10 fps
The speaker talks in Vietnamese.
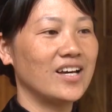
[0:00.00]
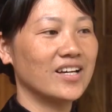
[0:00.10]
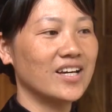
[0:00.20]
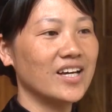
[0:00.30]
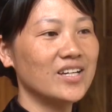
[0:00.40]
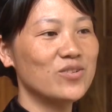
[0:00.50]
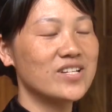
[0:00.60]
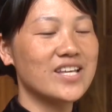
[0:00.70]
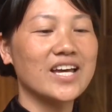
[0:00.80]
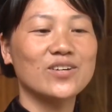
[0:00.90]
à, các cách
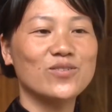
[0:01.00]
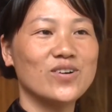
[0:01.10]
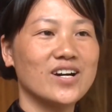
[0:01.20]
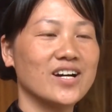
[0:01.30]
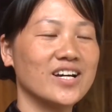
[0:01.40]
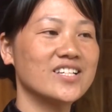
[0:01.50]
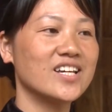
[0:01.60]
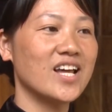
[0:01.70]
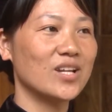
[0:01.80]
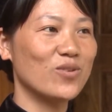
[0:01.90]
truyền dạy của nghệ
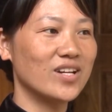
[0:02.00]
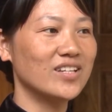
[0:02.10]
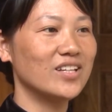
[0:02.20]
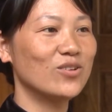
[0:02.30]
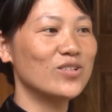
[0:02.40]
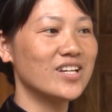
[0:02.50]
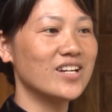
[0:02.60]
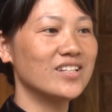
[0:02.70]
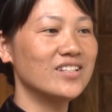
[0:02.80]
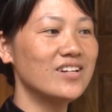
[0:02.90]
Nhân Hà Thuấn thì tôi rất
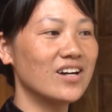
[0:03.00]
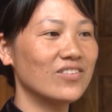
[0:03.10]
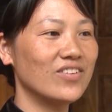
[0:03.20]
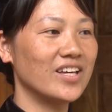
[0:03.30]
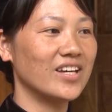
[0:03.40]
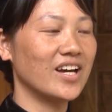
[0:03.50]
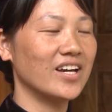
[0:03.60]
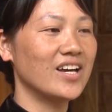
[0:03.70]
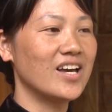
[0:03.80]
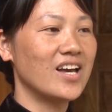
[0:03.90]
ấn tượng về cái